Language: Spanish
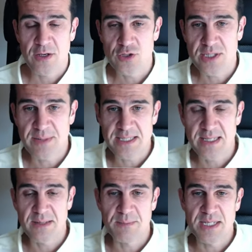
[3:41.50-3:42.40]
no se
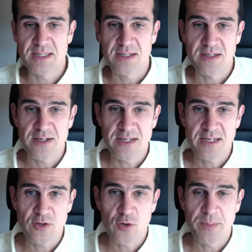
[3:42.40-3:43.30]
basan en Machine
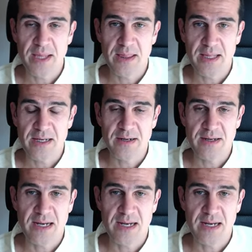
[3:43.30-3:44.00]
Learning comienzan